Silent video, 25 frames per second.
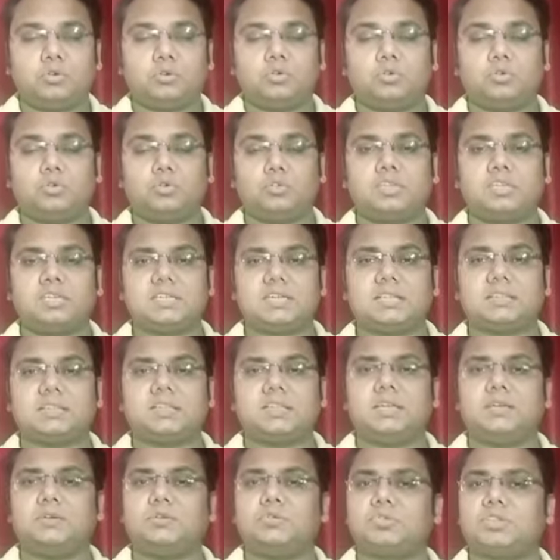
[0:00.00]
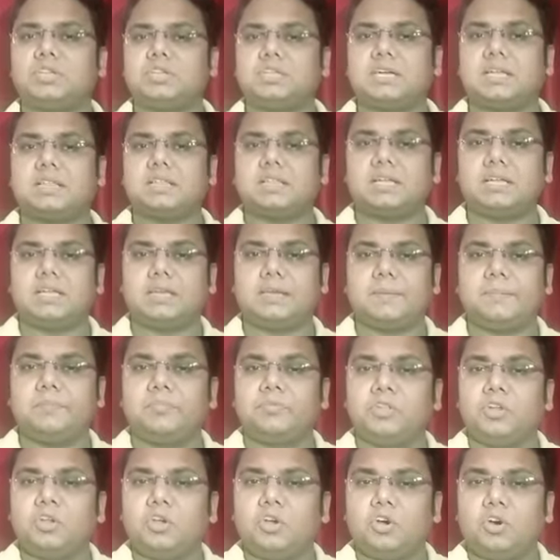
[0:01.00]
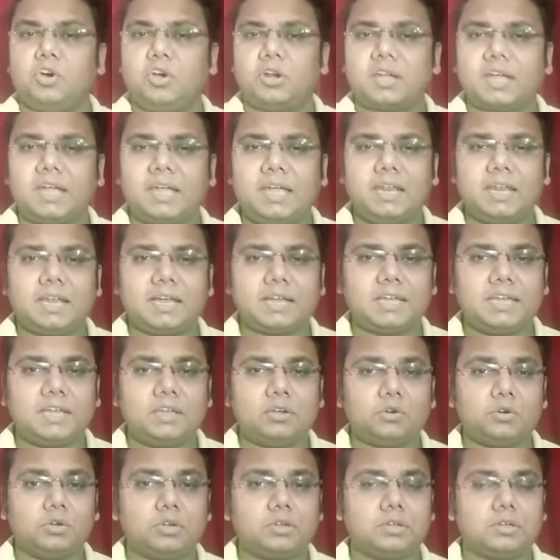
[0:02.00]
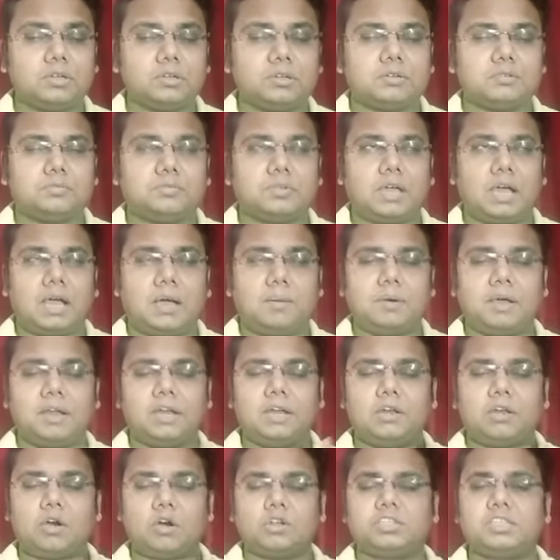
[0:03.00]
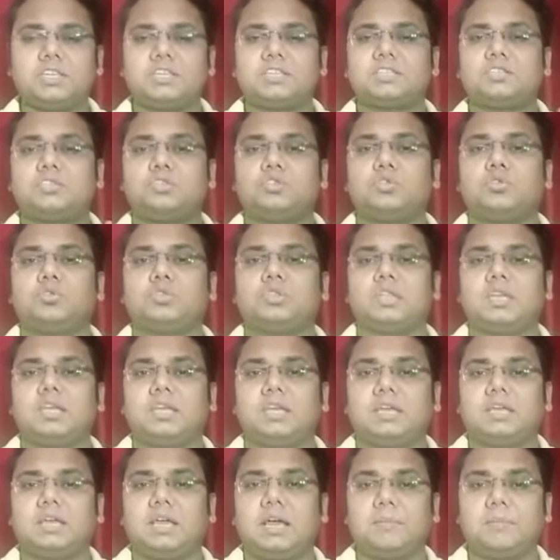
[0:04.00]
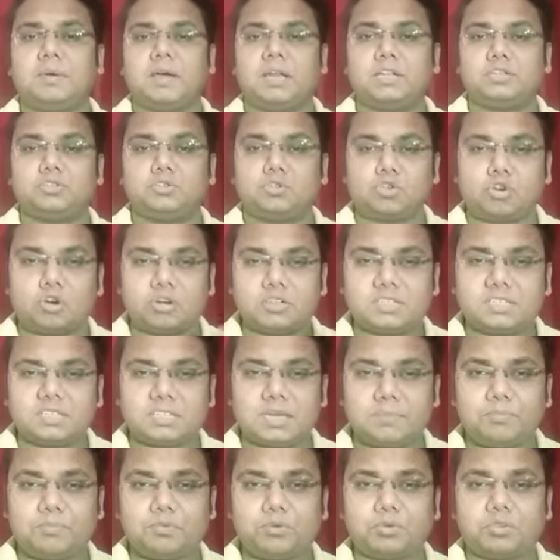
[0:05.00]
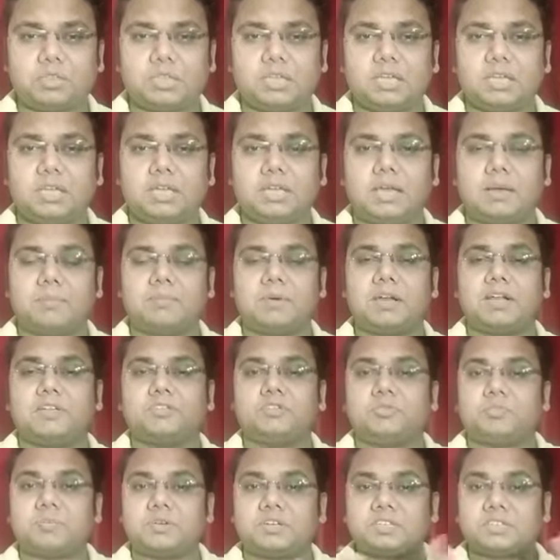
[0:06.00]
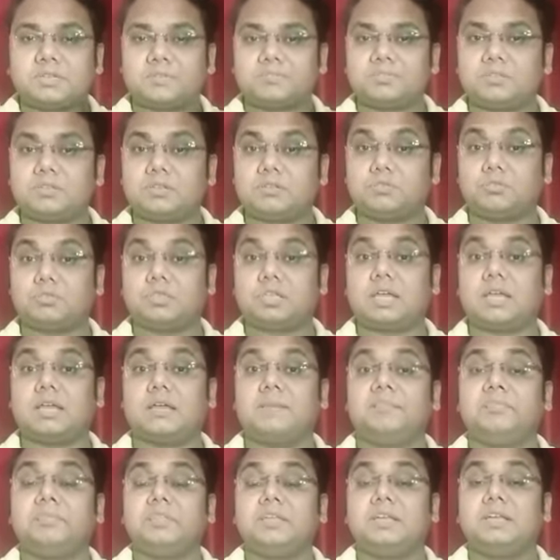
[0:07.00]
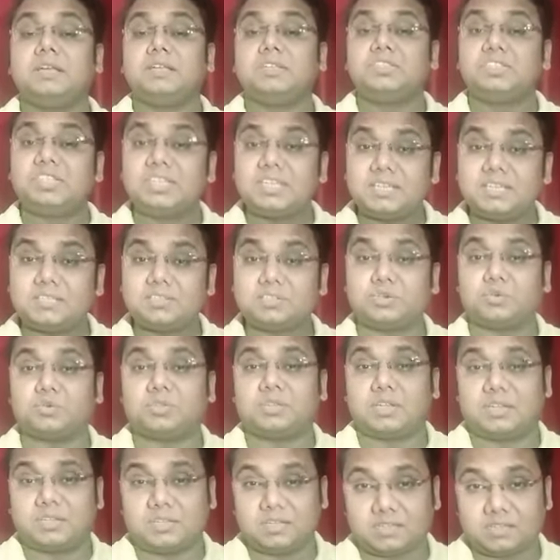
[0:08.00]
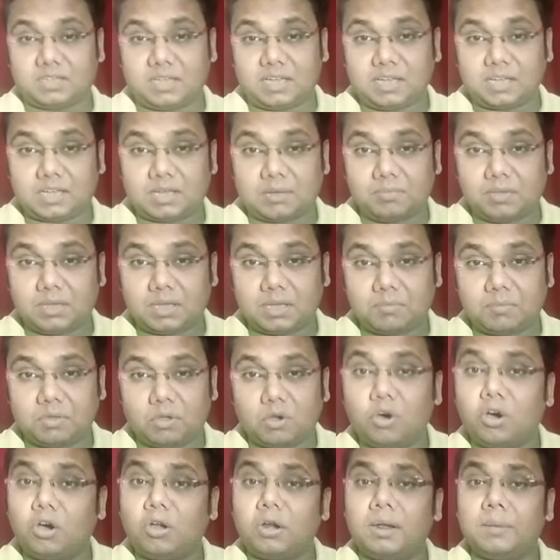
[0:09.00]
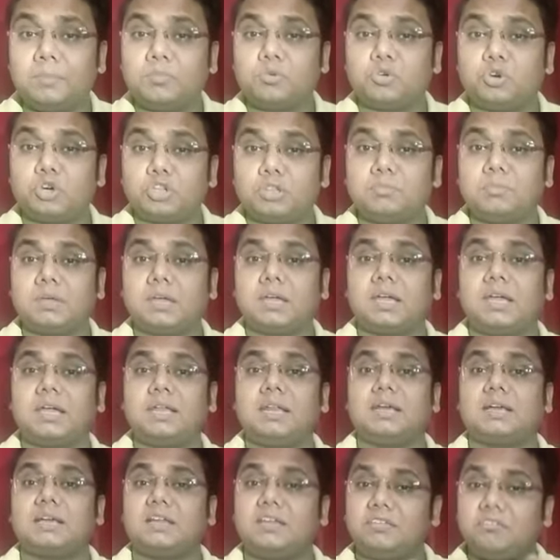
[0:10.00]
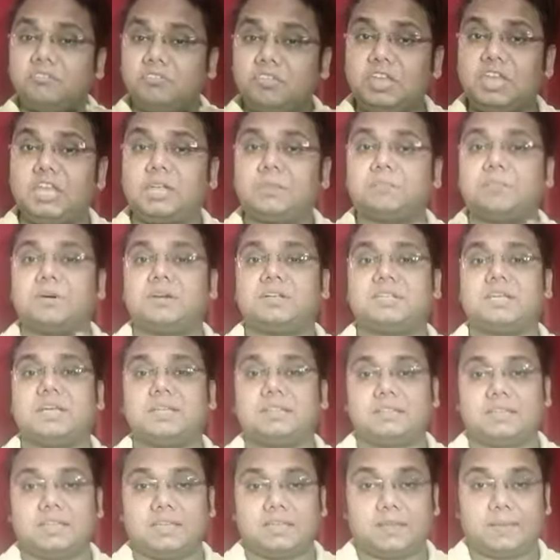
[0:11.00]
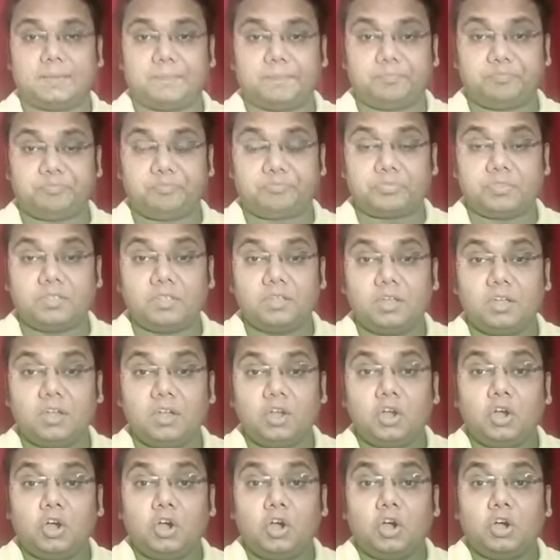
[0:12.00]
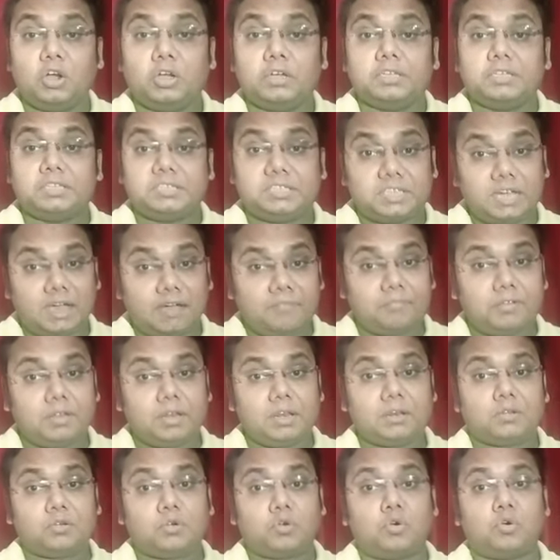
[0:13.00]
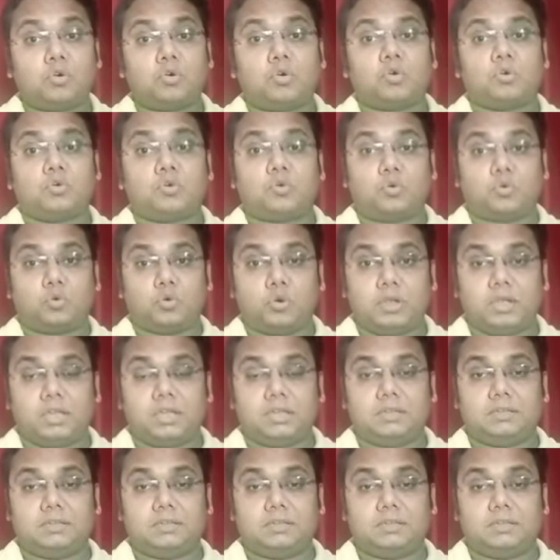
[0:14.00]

होते जाते हैं होते जाते हैं और कहीं ना कहीं हमारे लॉजिक्स जो होते हैं हमारे जो कॉन्सेप्ट होते हैं हमारा जो परसेप्शन होता है चेंज होता जाता है कभी कभी और हम खुद में कहीं ना कहीं वीक पड़ जाते हैं या फिर कोई